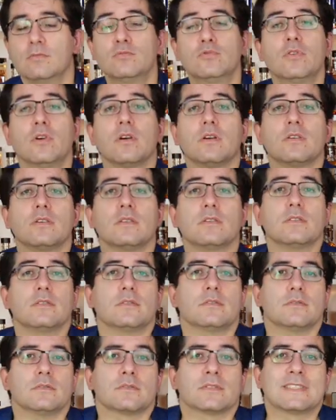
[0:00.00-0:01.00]
ou
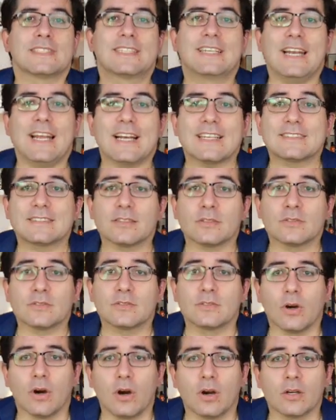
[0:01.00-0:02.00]
en glace on
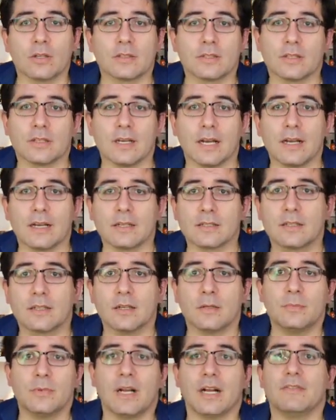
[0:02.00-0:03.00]
the rock, hein,
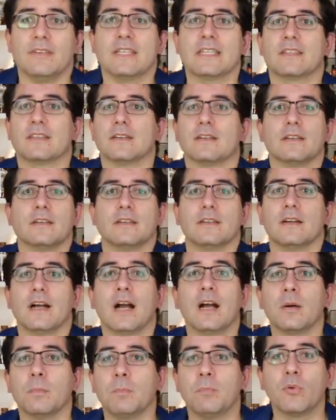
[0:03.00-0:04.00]
comme avec euh,
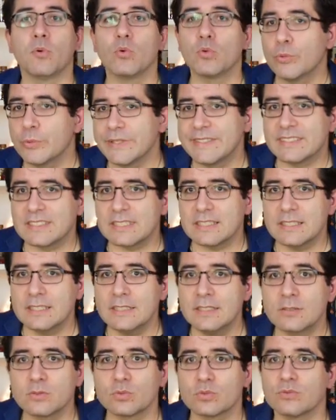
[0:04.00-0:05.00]
un bon
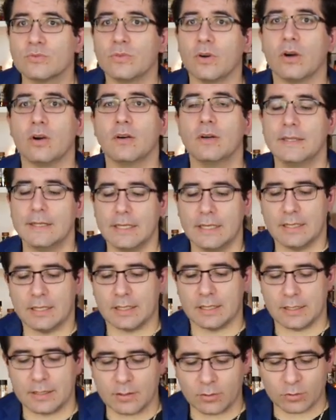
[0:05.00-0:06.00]
whisky souvent.
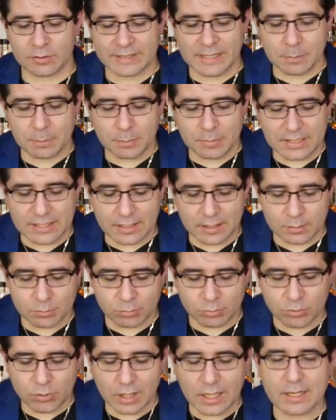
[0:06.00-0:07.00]
Hein. on aime
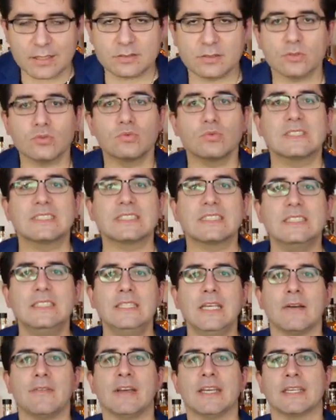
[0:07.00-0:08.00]
bien boire son
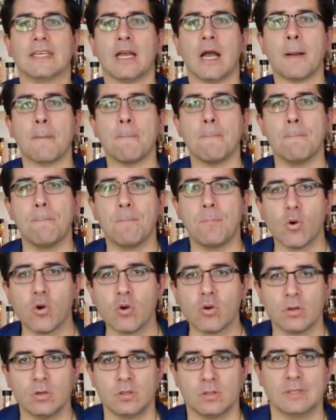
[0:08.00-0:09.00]
whisky avec un
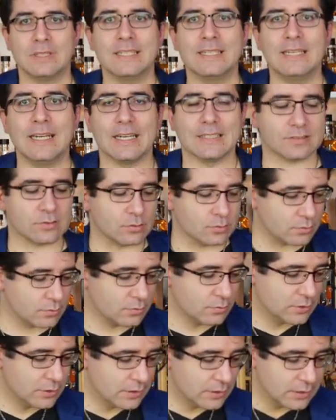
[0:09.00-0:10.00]
beau
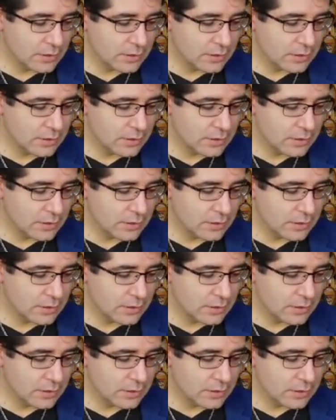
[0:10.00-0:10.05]
glaçon,